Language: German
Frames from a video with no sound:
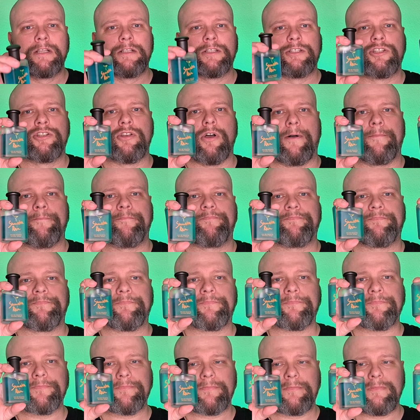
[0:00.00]
So,
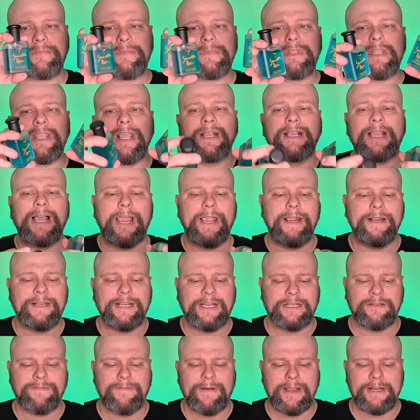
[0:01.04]
geil.
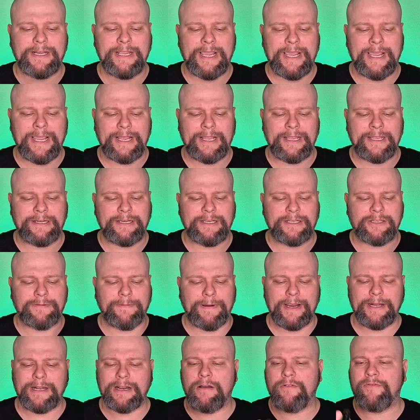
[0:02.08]
Das war die, äh, die
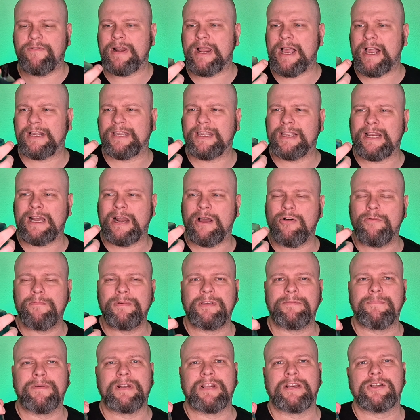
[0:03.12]
zweite Auflage,
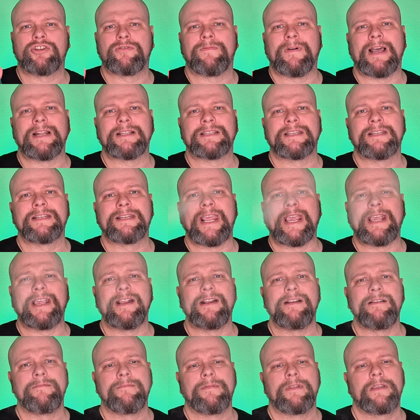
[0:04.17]
glaube ich, mit den schwarzen
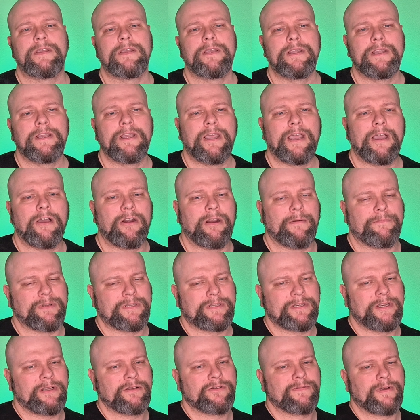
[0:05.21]
Deckel äh, oder
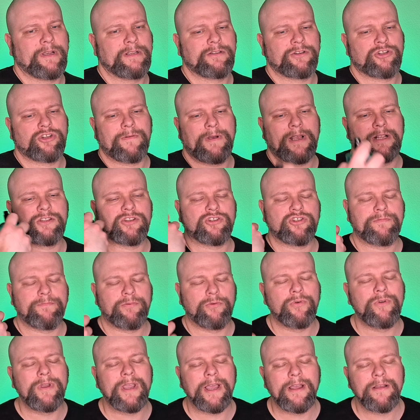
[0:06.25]
beziehungsweise schwarzen
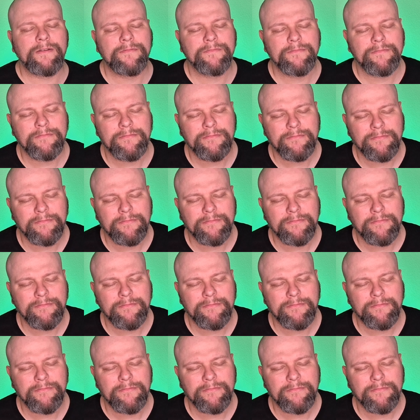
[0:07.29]
Sprüher.